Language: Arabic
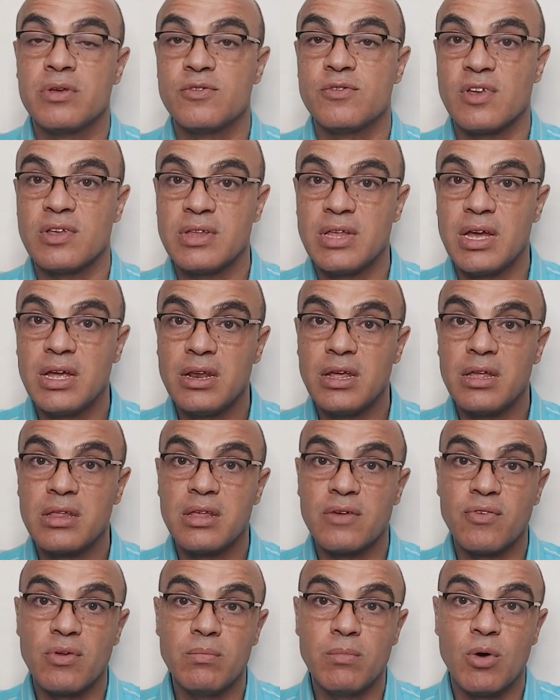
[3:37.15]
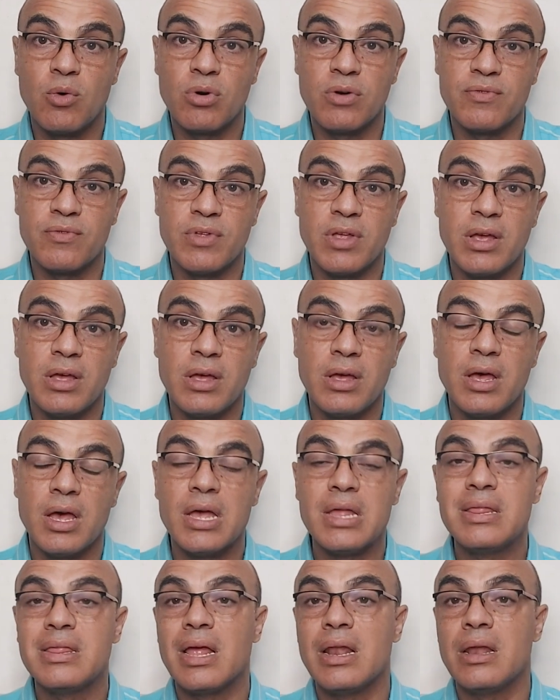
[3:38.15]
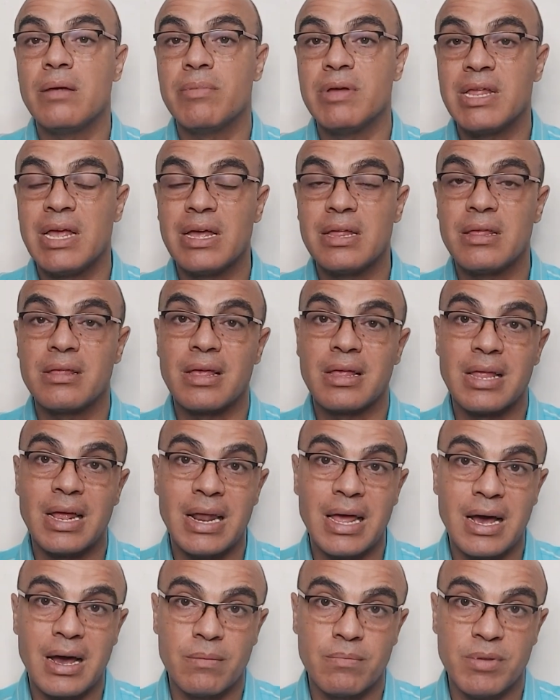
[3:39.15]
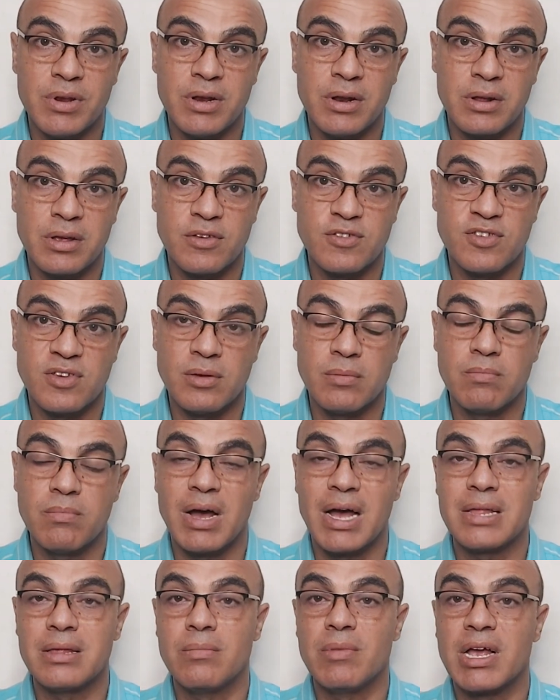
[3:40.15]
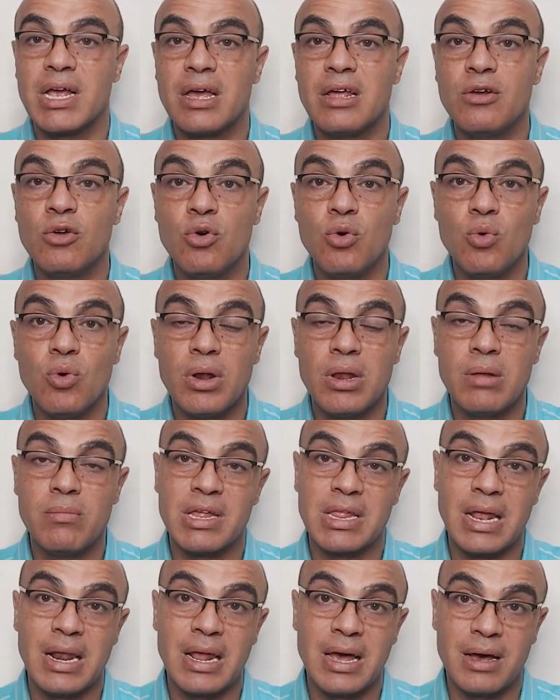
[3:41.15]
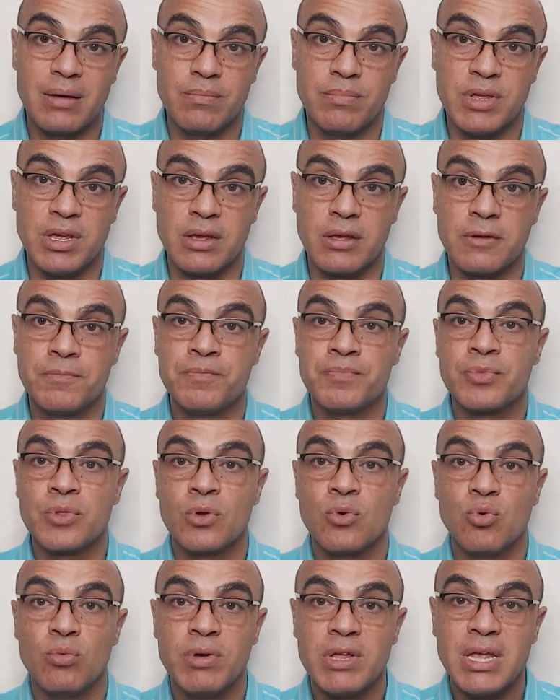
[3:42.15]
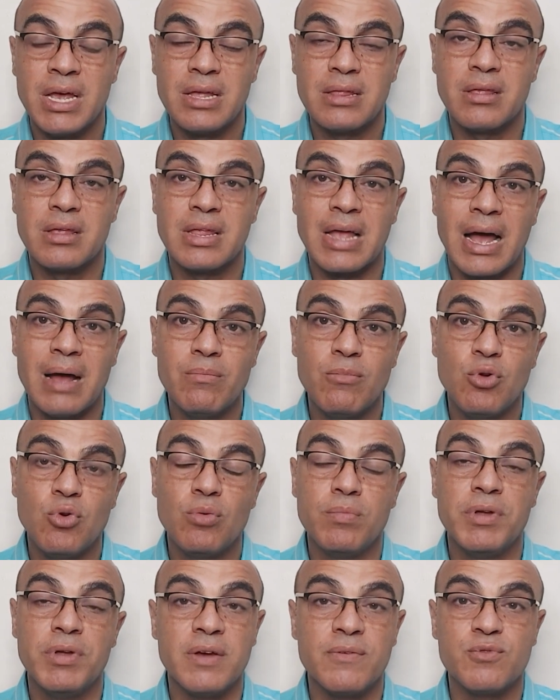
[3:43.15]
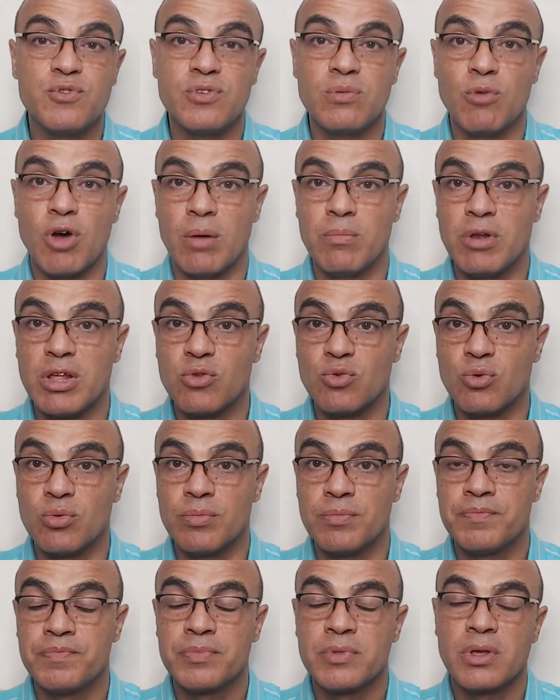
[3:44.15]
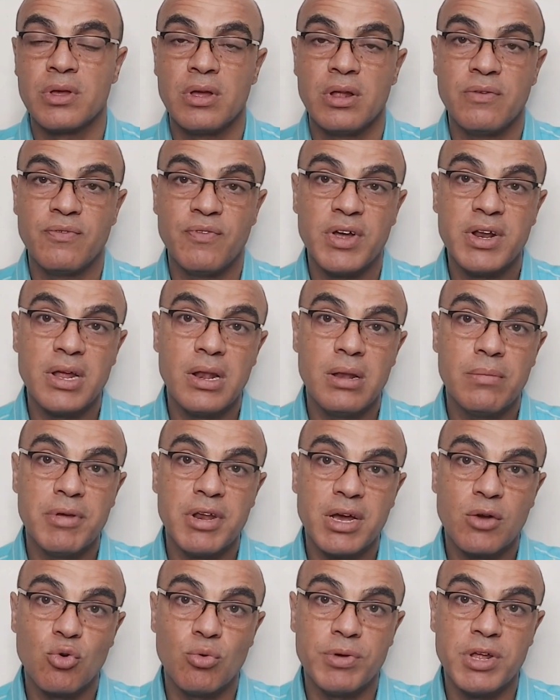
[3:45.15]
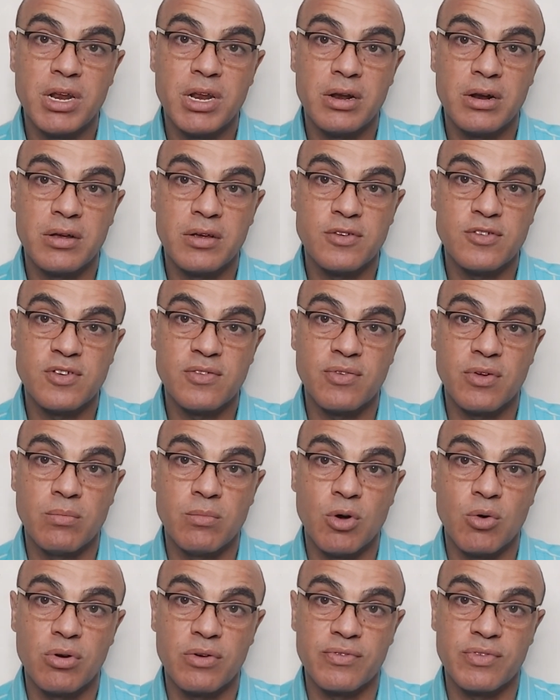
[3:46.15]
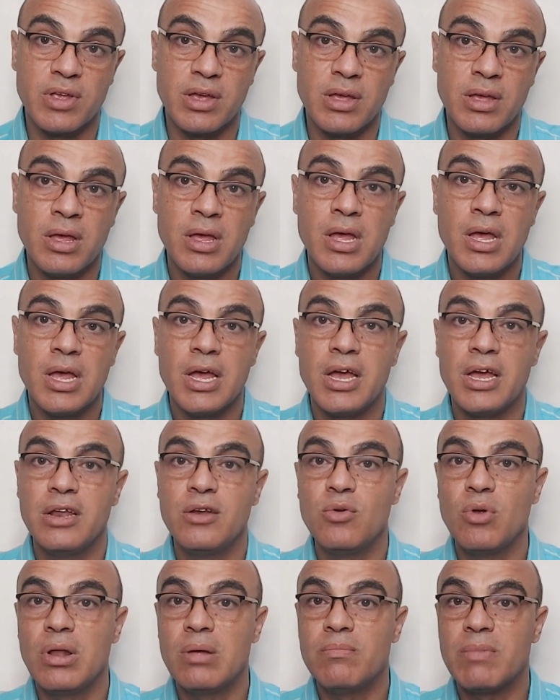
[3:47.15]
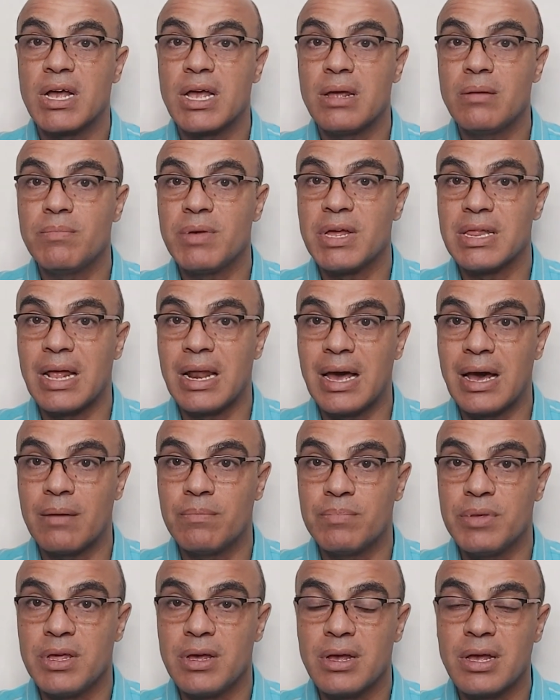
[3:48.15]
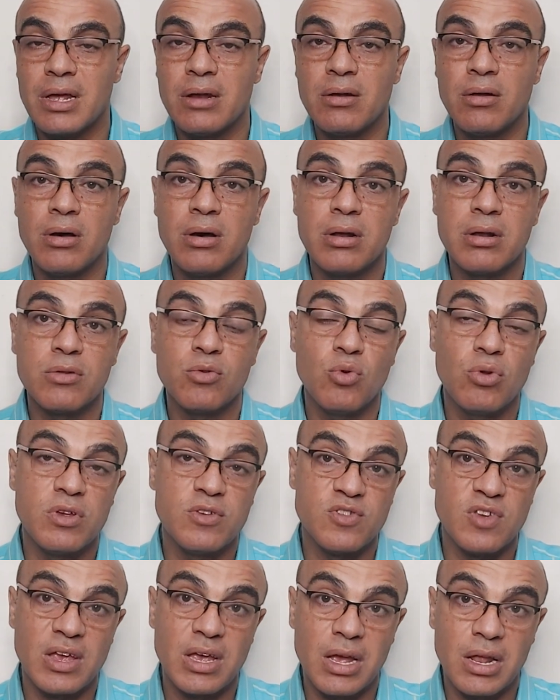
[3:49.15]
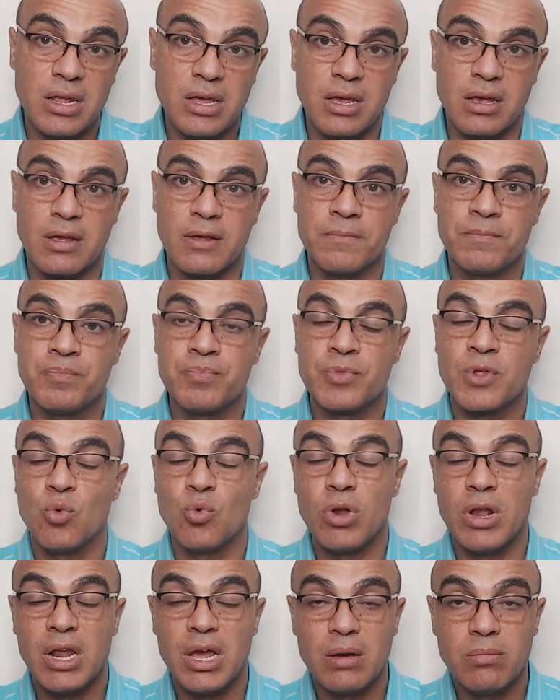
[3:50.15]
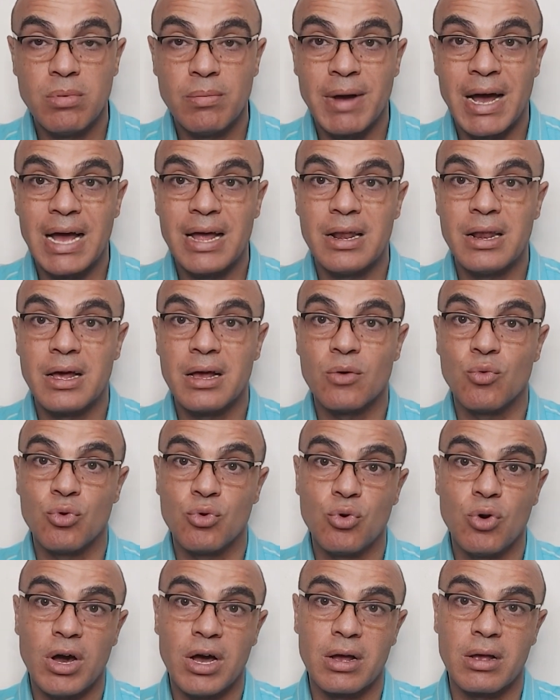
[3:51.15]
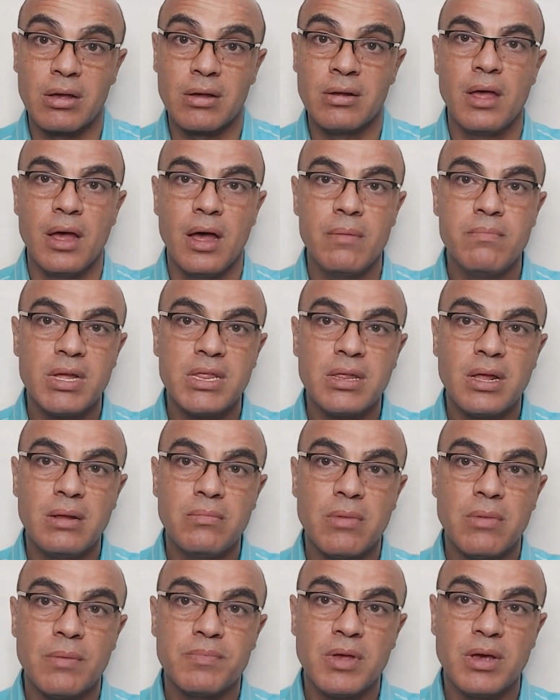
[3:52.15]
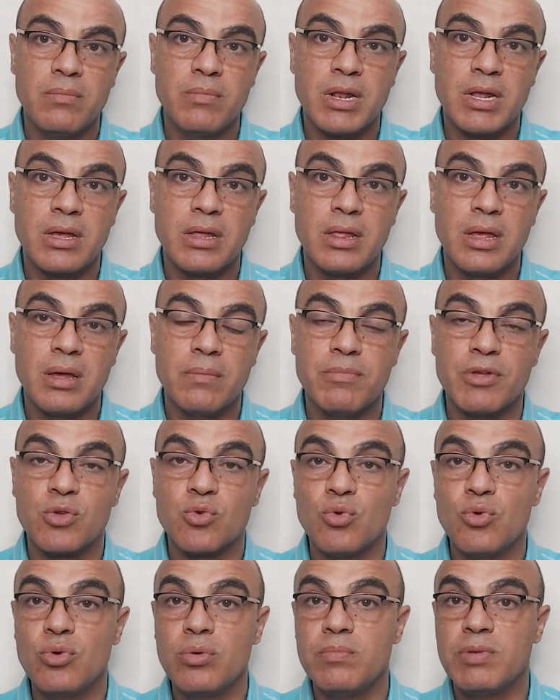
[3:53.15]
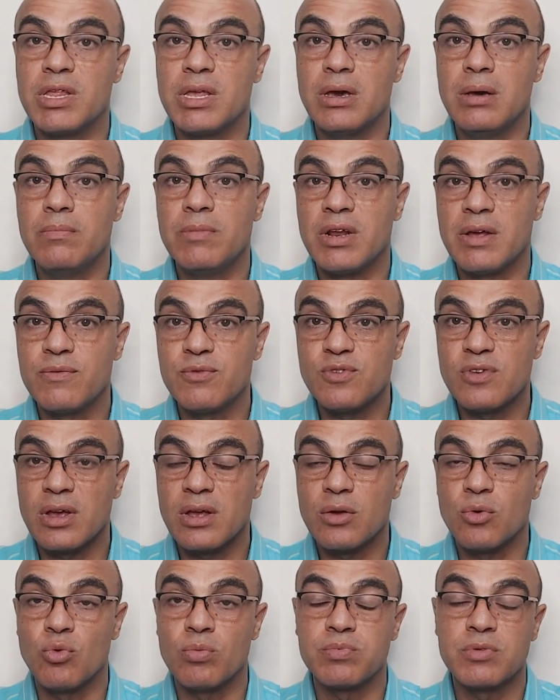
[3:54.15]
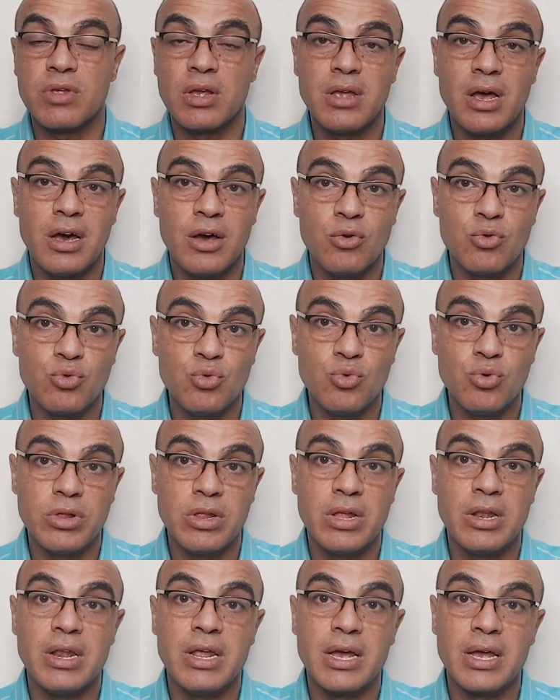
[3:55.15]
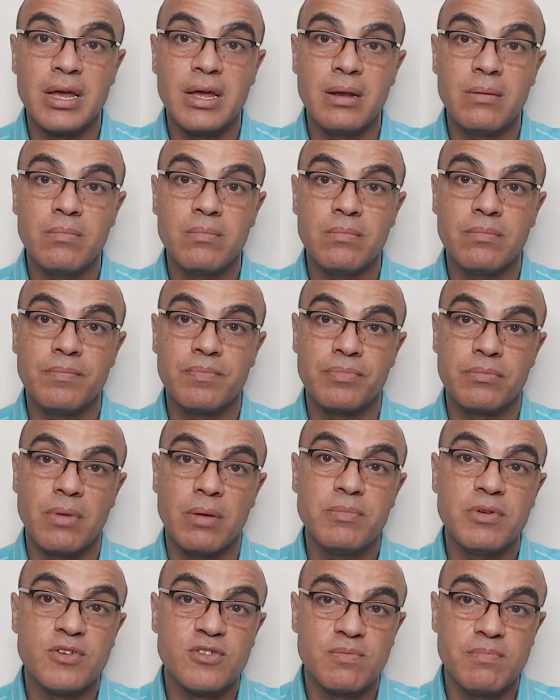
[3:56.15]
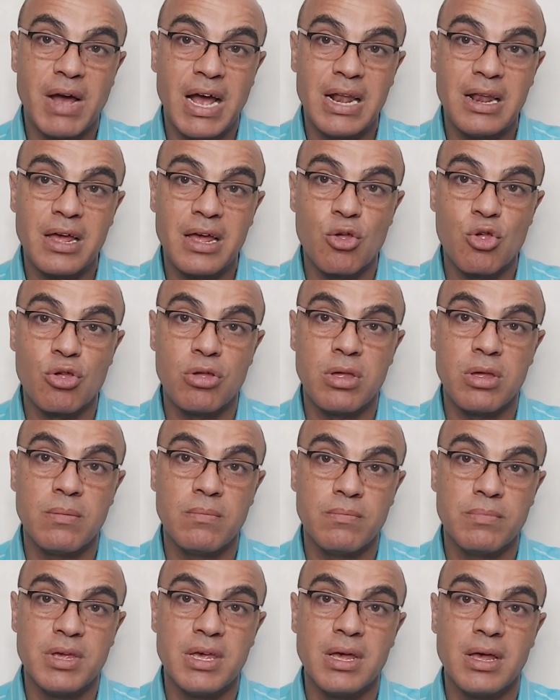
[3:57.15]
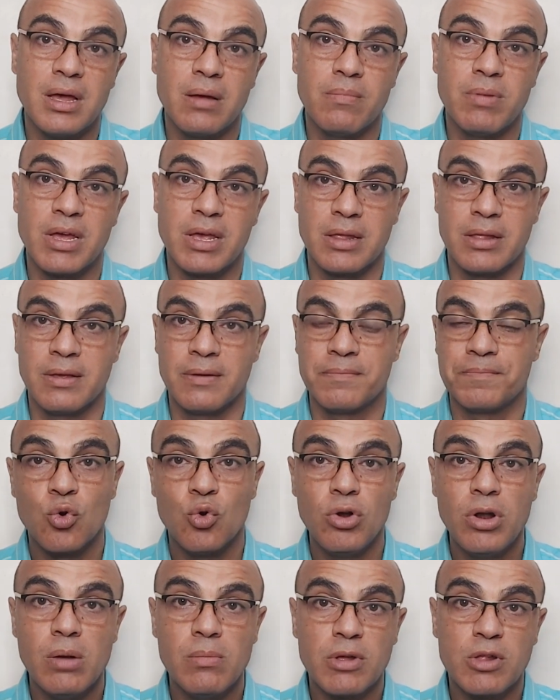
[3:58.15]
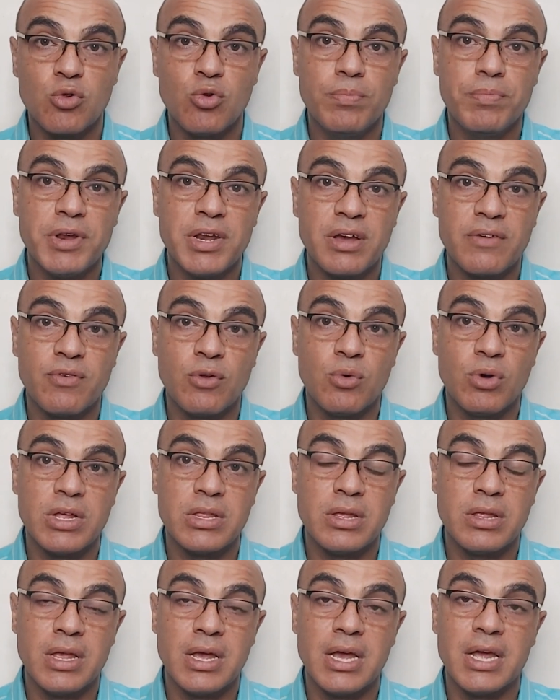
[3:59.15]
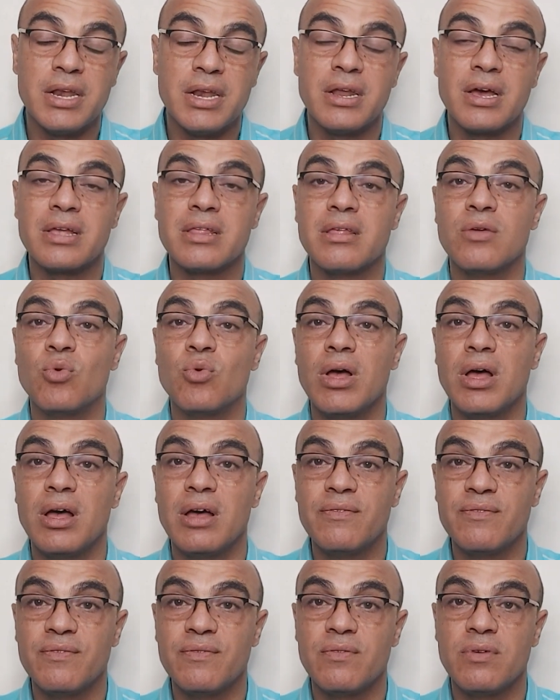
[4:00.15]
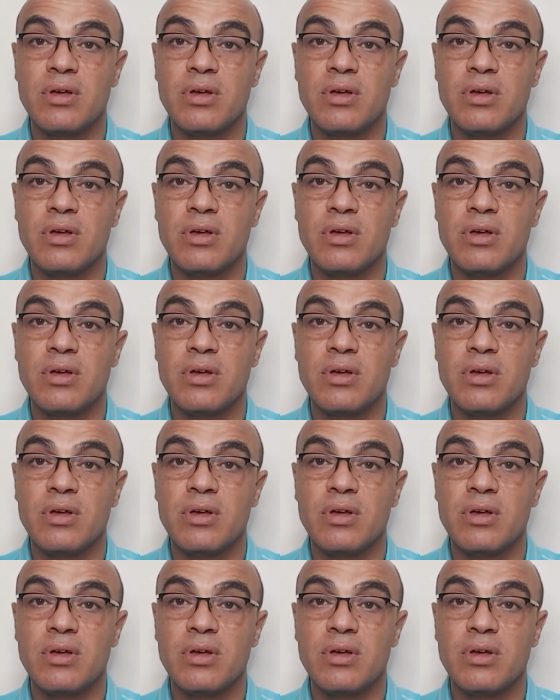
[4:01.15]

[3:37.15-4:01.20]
صدقني انت في الموقف ده انت اللي بدأت تتلاعب بالنرجسي بعد ما كان هو اللي بيتلاعب بيك وبدأت تتعامله بنفس معاملته الفرق اللي بينك وبين النرجسي في الموقف ده انه لما كان بيتلاعب بيك كان غرضه الإساءة ليك واللعب بعقلك وروحك اما انت لما بتعمل كده بتكون بتحمي نفسك وبتضع حدود للي كان ما بيسمحلكش بيها قبل كده كل المطلوب منك في الوقت ده انك توقف